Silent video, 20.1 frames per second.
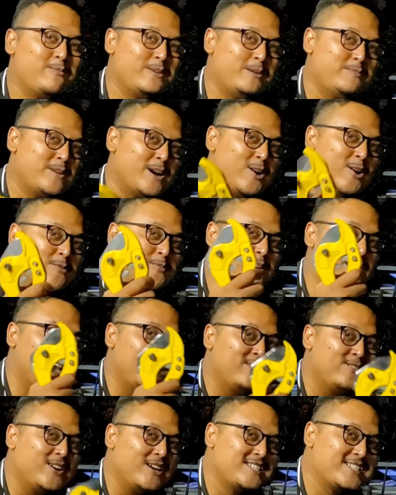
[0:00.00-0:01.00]
penghobi
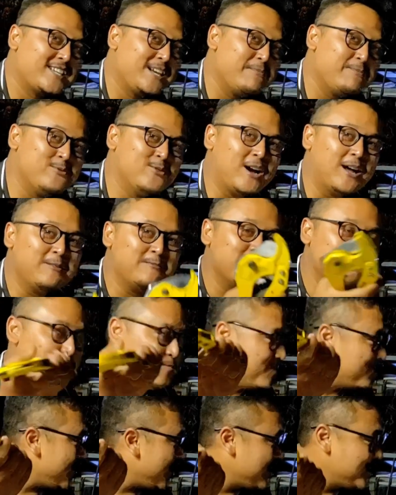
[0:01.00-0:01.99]
aquascape bukan
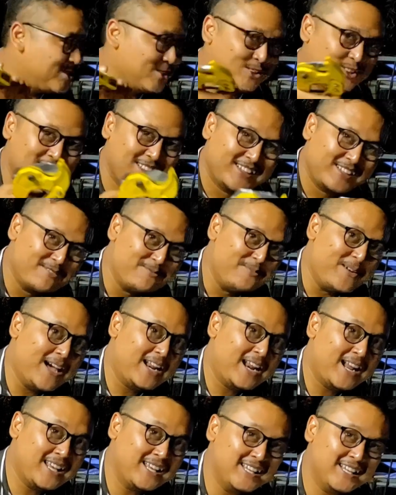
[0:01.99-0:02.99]
maksud
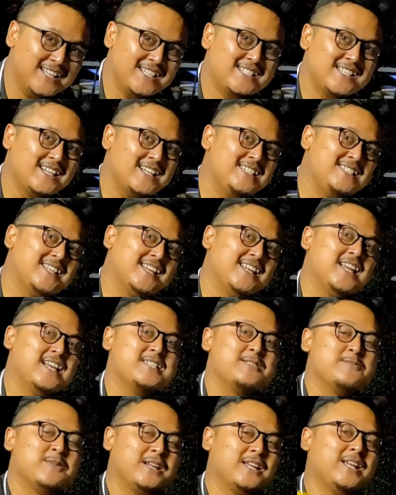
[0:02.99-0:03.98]
marahi istri-istrinya
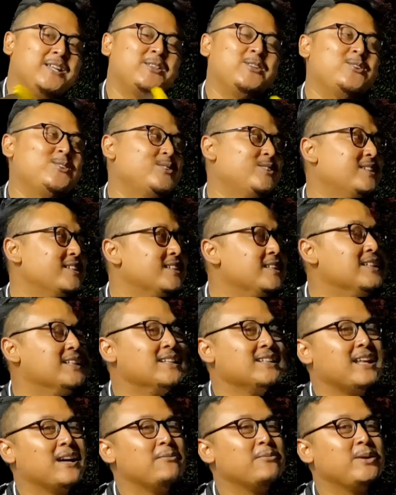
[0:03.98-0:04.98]
seperti itu
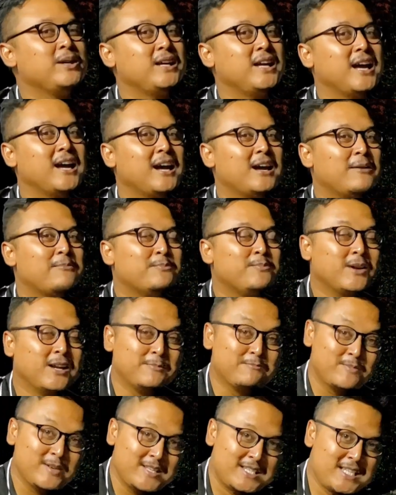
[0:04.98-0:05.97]
tapi ya
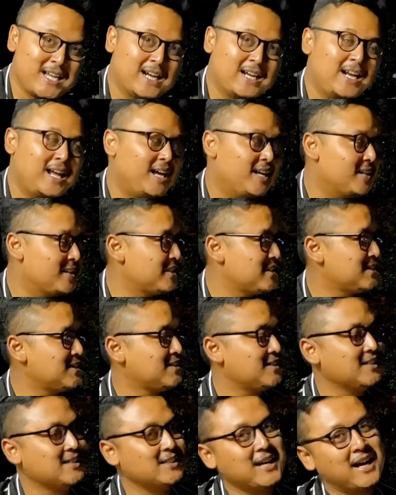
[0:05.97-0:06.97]
berbijaklah
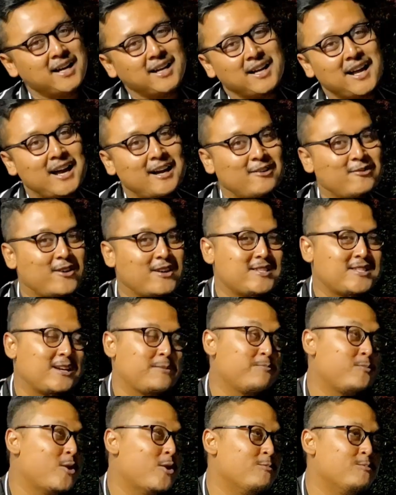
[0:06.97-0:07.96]
dengan
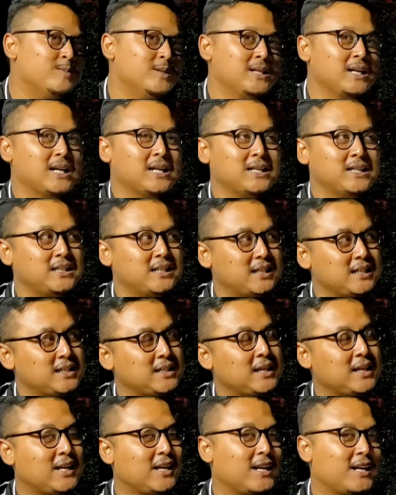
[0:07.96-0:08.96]
aquascape hobi kalian
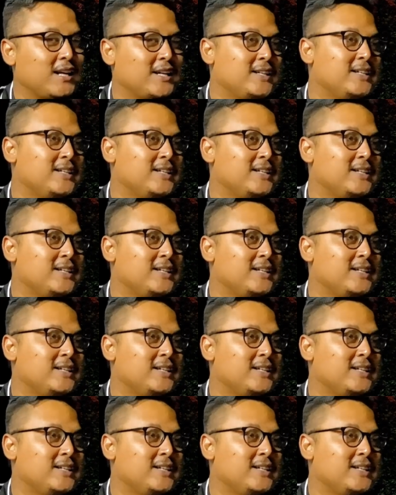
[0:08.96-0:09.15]
karena